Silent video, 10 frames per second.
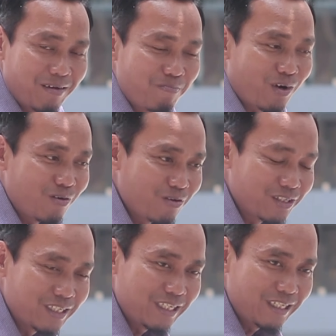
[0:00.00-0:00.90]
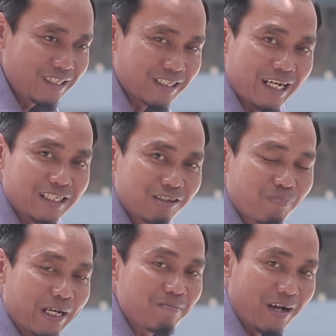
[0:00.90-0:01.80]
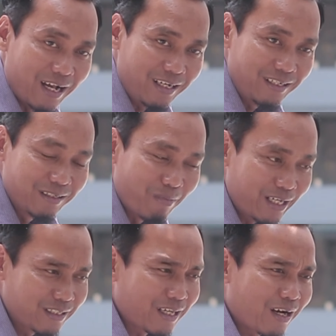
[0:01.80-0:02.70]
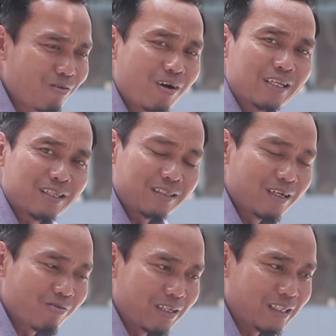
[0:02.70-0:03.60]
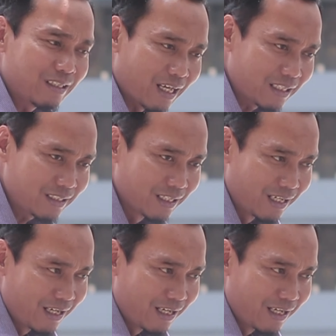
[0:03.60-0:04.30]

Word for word: memproduksi sel sperma baik secara kualitas dan kuantitas,